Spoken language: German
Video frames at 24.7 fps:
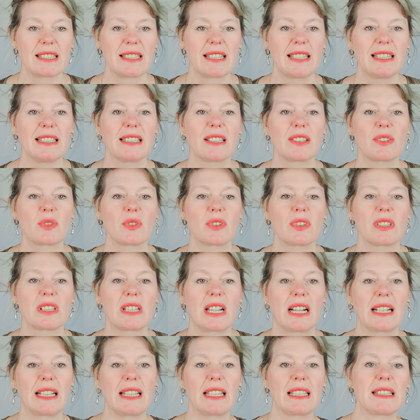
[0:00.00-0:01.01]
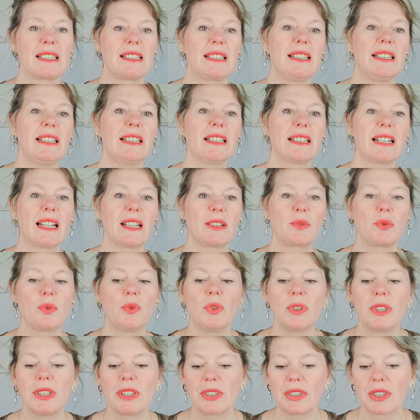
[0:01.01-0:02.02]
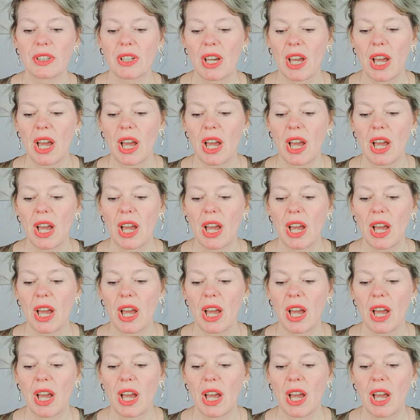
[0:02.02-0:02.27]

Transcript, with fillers: gilt sozusagen jetzt hier natürlich